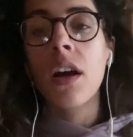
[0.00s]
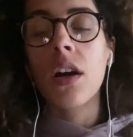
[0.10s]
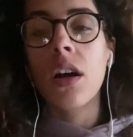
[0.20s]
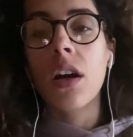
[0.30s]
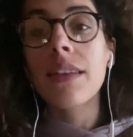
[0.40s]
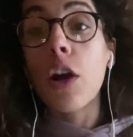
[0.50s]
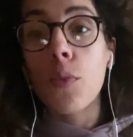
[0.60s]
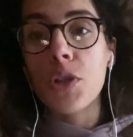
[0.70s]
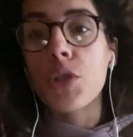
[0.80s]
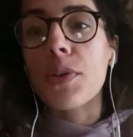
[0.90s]
uh, da
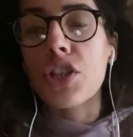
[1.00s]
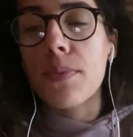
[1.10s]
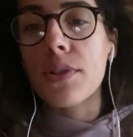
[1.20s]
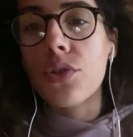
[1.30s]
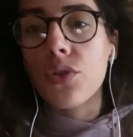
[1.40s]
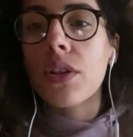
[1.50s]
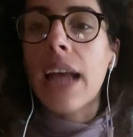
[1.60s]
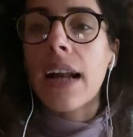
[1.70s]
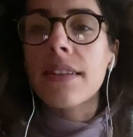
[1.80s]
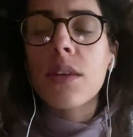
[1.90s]
come ci percepiscono gli
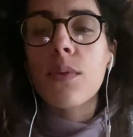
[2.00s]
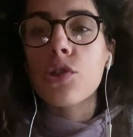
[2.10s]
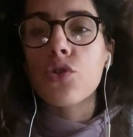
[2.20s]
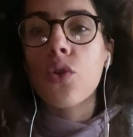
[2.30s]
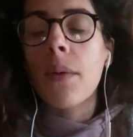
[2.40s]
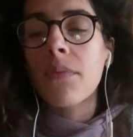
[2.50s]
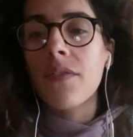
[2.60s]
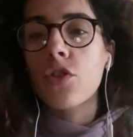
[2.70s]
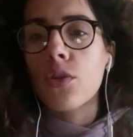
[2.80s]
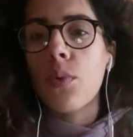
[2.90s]
altri e questo a mio
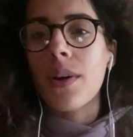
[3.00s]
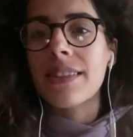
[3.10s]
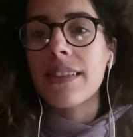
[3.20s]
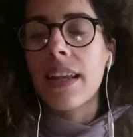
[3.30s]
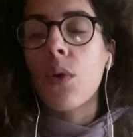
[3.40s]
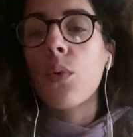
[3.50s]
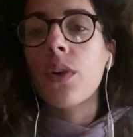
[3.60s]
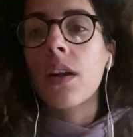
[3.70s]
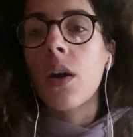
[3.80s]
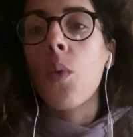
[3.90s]
avviso può essere essere
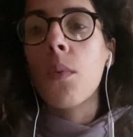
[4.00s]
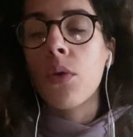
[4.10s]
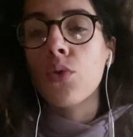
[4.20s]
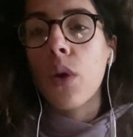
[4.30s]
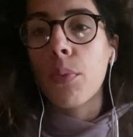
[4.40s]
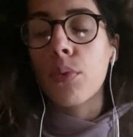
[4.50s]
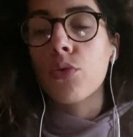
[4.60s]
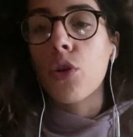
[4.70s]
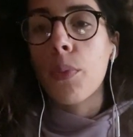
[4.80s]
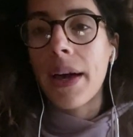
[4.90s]
un, un modo
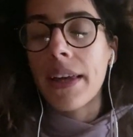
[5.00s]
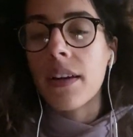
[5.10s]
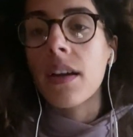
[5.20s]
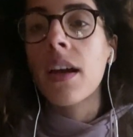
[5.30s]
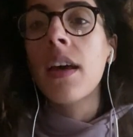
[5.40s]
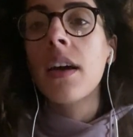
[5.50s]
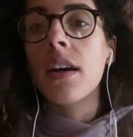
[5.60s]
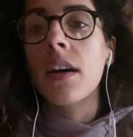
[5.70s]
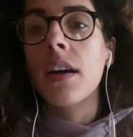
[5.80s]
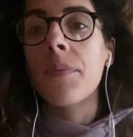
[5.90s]
appunto per
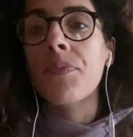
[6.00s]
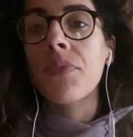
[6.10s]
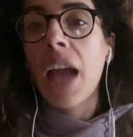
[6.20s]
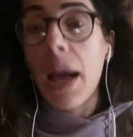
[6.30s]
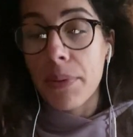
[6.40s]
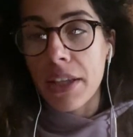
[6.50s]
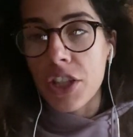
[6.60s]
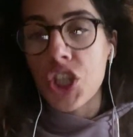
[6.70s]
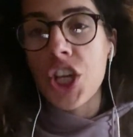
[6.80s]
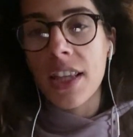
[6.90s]
ehm,
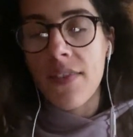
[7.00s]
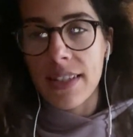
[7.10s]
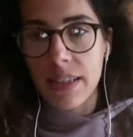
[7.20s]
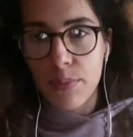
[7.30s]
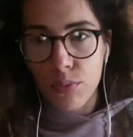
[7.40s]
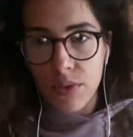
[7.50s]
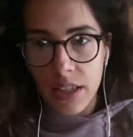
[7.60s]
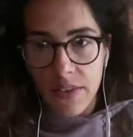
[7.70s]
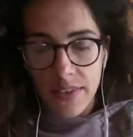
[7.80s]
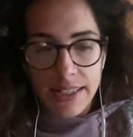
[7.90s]
aprirci a diversi punti
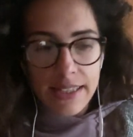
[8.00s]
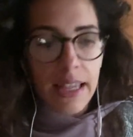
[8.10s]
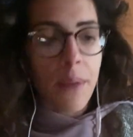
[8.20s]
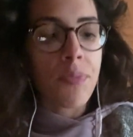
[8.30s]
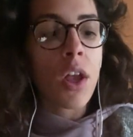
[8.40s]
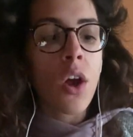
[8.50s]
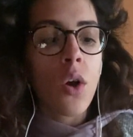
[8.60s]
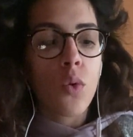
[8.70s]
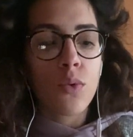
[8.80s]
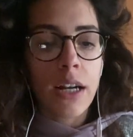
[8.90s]
di vista.
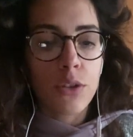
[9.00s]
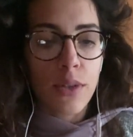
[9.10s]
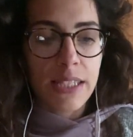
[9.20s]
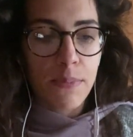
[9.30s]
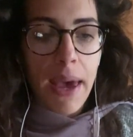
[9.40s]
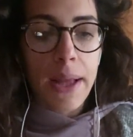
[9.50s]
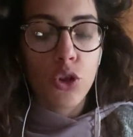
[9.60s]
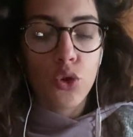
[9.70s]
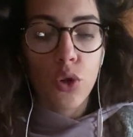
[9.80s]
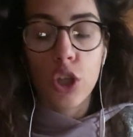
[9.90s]
Un altro
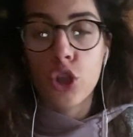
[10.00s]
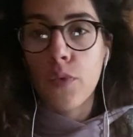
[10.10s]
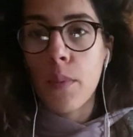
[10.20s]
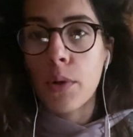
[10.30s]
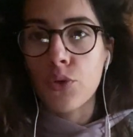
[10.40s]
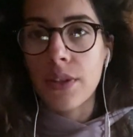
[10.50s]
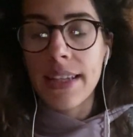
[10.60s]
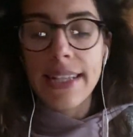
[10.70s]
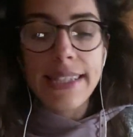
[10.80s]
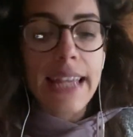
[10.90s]
aspetto che trovo molto
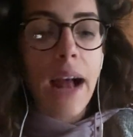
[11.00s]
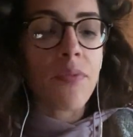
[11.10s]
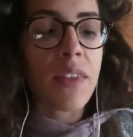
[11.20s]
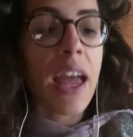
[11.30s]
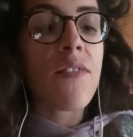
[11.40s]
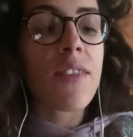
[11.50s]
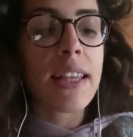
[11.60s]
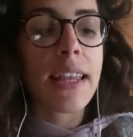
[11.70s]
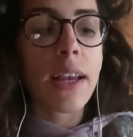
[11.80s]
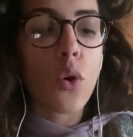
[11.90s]
interessante è
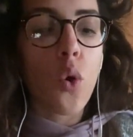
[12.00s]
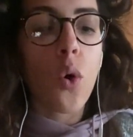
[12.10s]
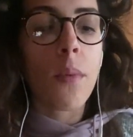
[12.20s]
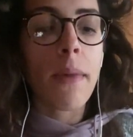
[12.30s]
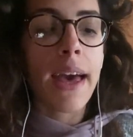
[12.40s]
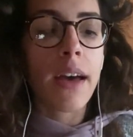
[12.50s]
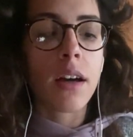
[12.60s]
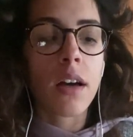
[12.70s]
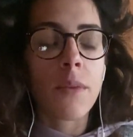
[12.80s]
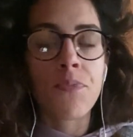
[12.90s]
vedere come
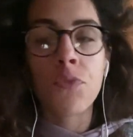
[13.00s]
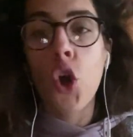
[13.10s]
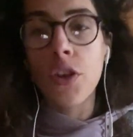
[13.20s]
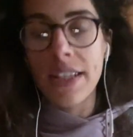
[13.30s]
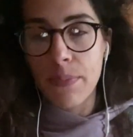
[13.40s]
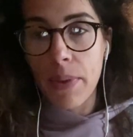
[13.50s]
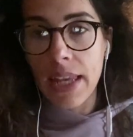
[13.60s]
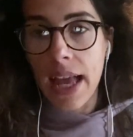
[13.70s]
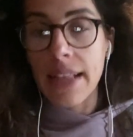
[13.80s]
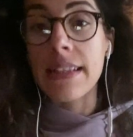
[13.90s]
ehm, ogni
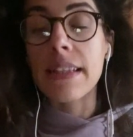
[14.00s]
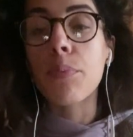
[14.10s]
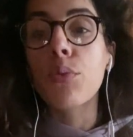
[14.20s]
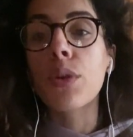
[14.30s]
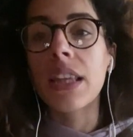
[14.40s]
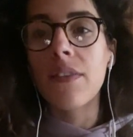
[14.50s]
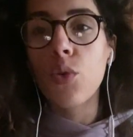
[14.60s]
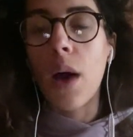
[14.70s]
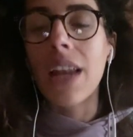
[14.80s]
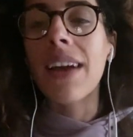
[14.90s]
esperienza, seppur
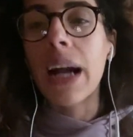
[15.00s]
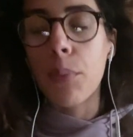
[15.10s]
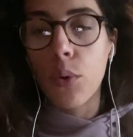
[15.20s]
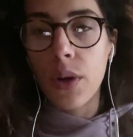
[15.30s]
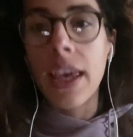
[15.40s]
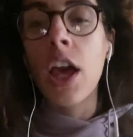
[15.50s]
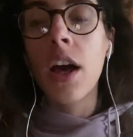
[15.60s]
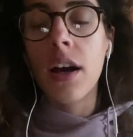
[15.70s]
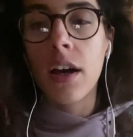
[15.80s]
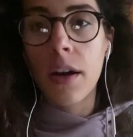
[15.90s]
individuale, venga poi
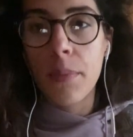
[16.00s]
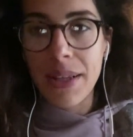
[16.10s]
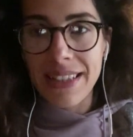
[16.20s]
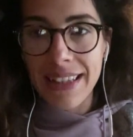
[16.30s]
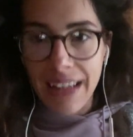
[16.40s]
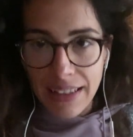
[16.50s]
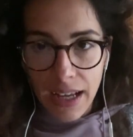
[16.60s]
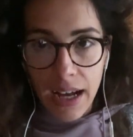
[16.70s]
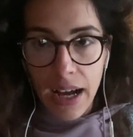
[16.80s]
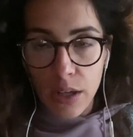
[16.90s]
eh,
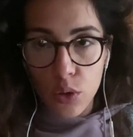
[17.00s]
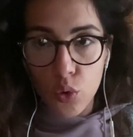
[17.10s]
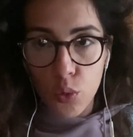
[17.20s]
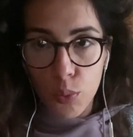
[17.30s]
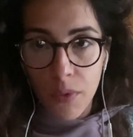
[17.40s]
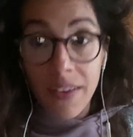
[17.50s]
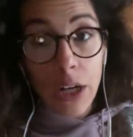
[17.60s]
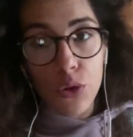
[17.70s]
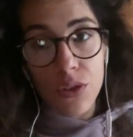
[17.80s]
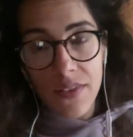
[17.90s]
presentata al gruppo,
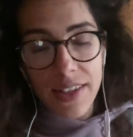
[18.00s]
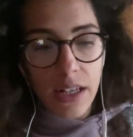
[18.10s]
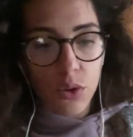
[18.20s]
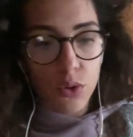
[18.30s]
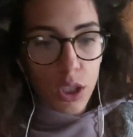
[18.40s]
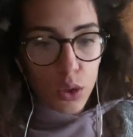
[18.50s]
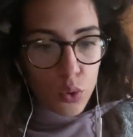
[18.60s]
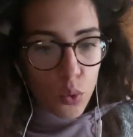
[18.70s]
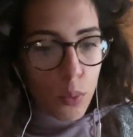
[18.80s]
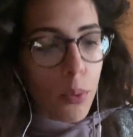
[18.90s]
venga condivisa con il
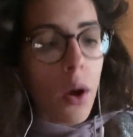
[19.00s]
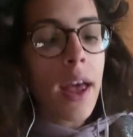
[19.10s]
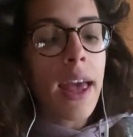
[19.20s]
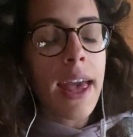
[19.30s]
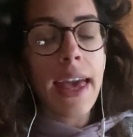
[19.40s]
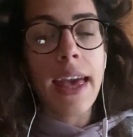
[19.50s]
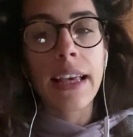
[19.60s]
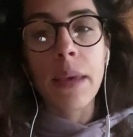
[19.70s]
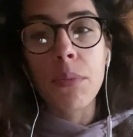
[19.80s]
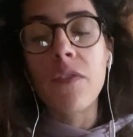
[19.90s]
gruppo, eh,
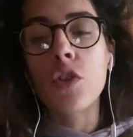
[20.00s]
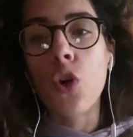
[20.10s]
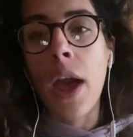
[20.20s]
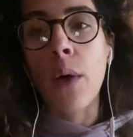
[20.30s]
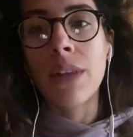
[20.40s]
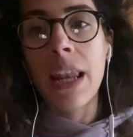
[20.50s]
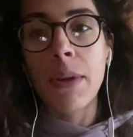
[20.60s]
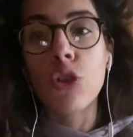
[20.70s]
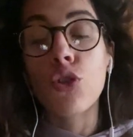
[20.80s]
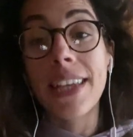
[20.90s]
che a mio avviso è un
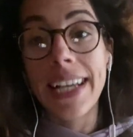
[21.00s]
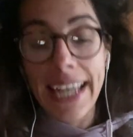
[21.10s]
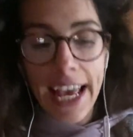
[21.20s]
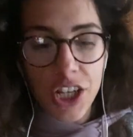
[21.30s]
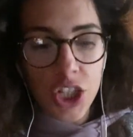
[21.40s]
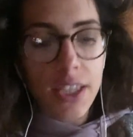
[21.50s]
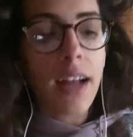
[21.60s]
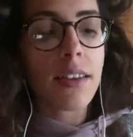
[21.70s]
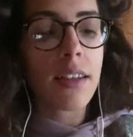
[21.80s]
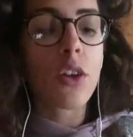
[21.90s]
elemento di
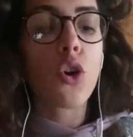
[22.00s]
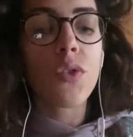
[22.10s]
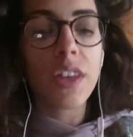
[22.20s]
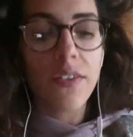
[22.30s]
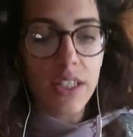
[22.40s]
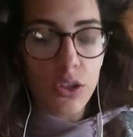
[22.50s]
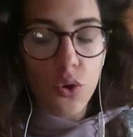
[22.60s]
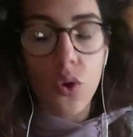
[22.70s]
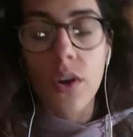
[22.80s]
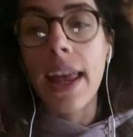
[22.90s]
crescita, di
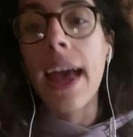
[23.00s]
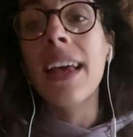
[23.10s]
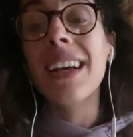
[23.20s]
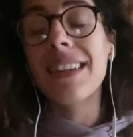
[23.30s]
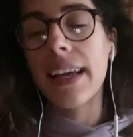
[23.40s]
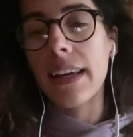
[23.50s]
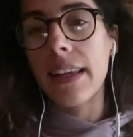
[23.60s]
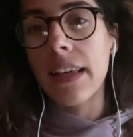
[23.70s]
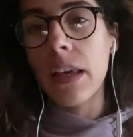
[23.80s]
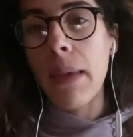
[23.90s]
condivisione, di
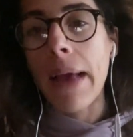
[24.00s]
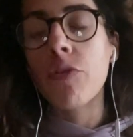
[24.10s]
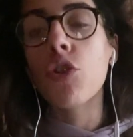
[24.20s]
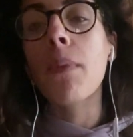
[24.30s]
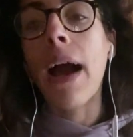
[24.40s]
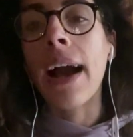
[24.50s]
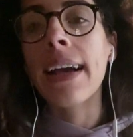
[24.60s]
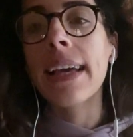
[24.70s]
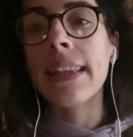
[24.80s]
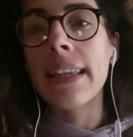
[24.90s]
arricchimento, ma
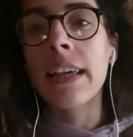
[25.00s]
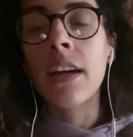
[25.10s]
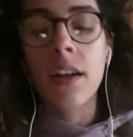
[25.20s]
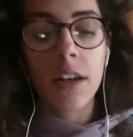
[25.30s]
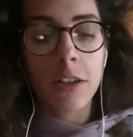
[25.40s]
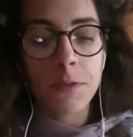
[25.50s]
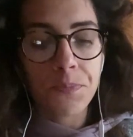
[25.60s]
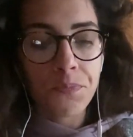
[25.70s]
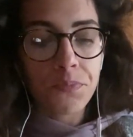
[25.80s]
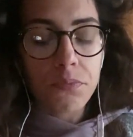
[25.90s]
anche di...
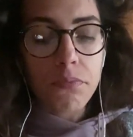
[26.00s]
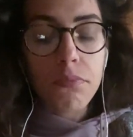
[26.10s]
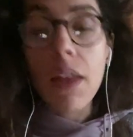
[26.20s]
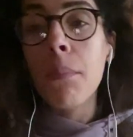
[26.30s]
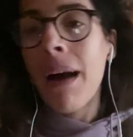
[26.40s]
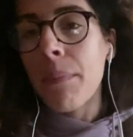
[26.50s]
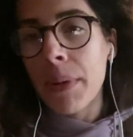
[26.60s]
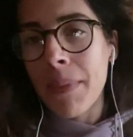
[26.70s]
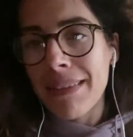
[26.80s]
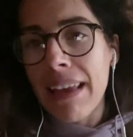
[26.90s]
Ehm, ma
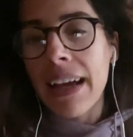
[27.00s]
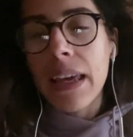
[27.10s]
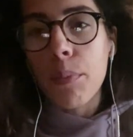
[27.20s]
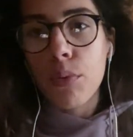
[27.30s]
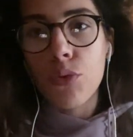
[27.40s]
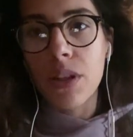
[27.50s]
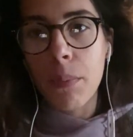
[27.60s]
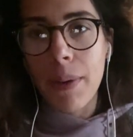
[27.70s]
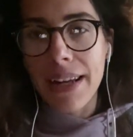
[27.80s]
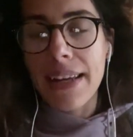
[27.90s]
permette anche appunto di
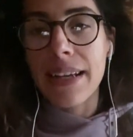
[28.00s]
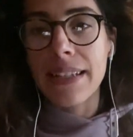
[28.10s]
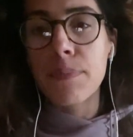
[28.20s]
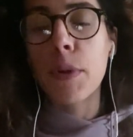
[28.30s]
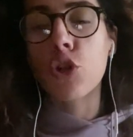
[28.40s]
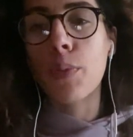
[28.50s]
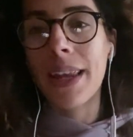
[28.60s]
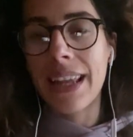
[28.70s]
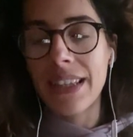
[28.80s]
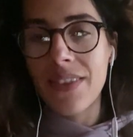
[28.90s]
imparare il rispetto
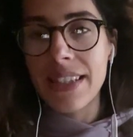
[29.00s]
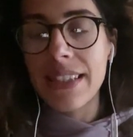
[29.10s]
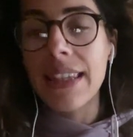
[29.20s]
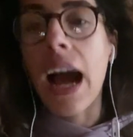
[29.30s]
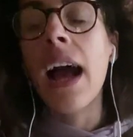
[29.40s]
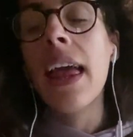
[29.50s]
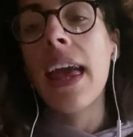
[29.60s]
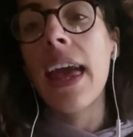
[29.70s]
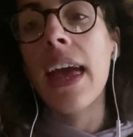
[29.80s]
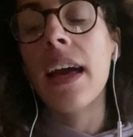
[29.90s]
per la diversità
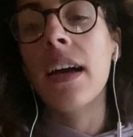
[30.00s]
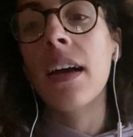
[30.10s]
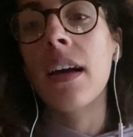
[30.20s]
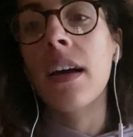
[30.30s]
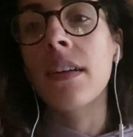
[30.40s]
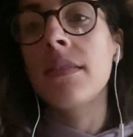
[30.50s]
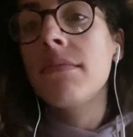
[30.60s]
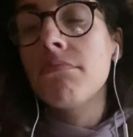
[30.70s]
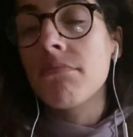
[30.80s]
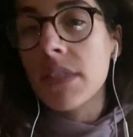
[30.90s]
e, eh,
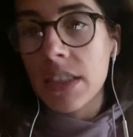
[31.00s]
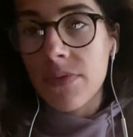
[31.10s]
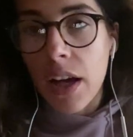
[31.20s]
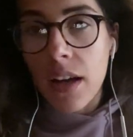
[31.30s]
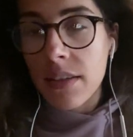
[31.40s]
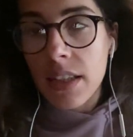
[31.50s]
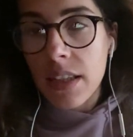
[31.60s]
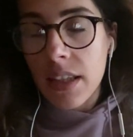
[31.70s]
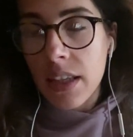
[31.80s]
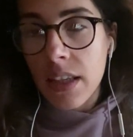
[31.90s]
di,
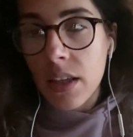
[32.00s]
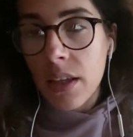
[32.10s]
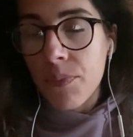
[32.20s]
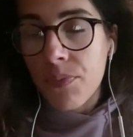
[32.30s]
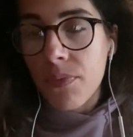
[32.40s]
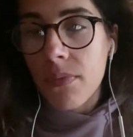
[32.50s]
di,